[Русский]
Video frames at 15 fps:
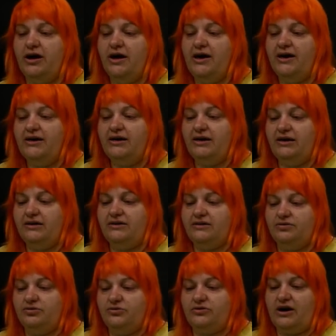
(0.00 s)
И,
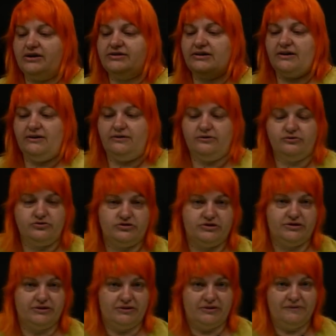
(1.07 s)
ну, как-то
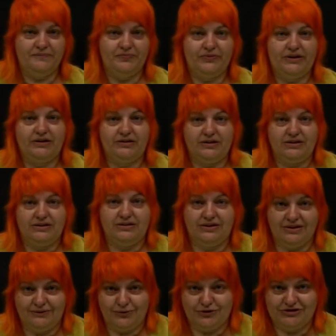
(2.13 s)
люди, не, не
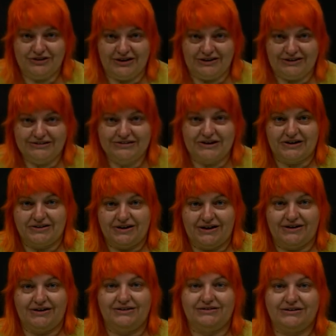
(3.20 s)
его сильная сторона,
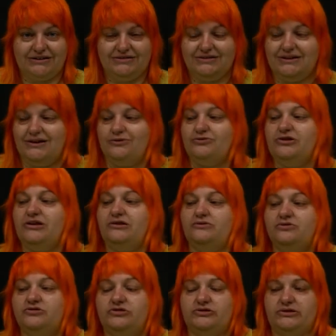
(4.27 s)
организация людей не
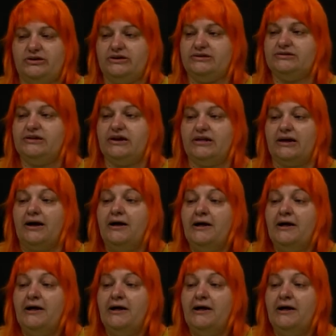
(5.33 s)
очень сильная сторона.